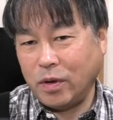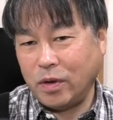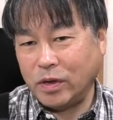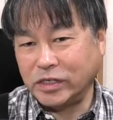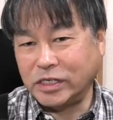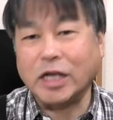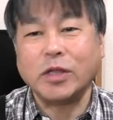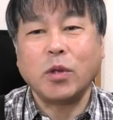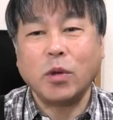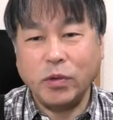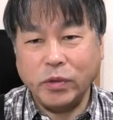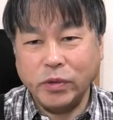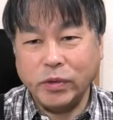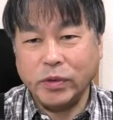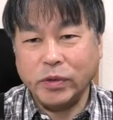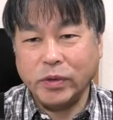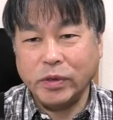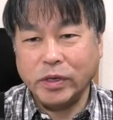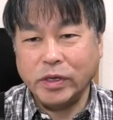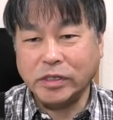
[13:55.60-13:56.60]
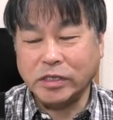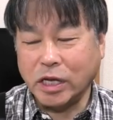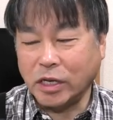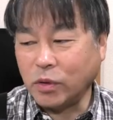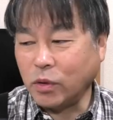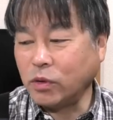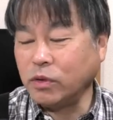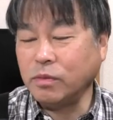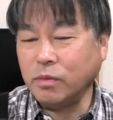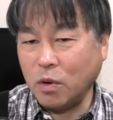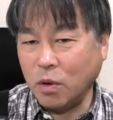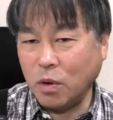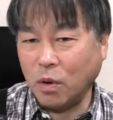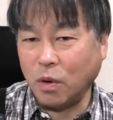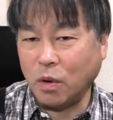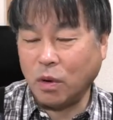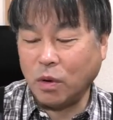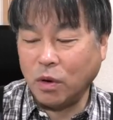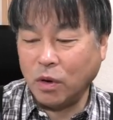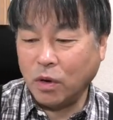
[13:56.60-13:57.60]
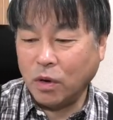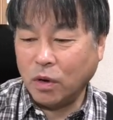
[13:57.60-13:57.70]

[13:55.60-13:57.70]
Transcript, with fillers: サドルサドルも、